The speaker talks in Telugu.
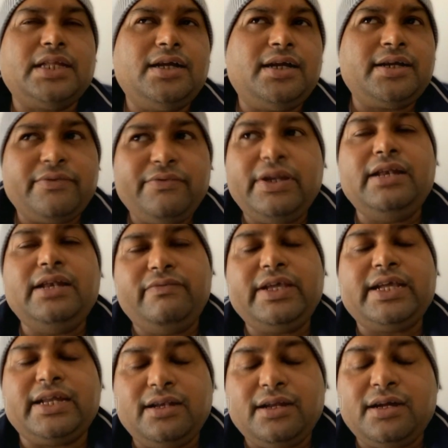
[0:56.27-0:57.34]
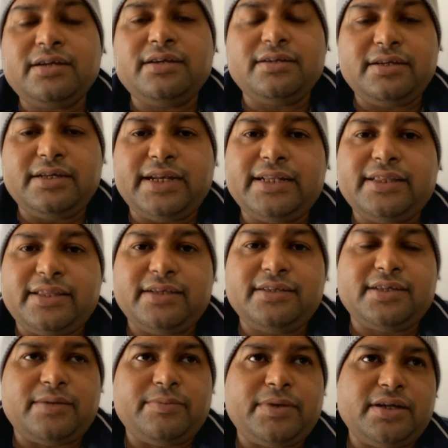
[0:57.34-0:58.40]
అంటే విల్ వీ కెన్ లర్న్ గ్రేట్ థింగ్స్
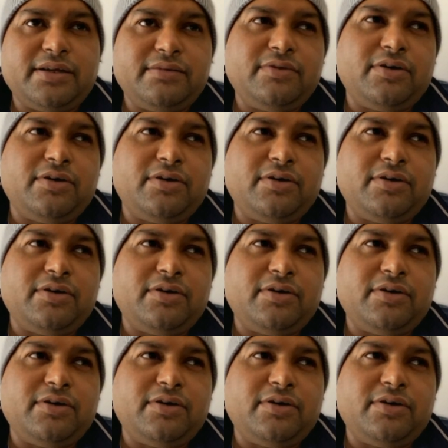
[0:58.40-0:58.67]
అనమాట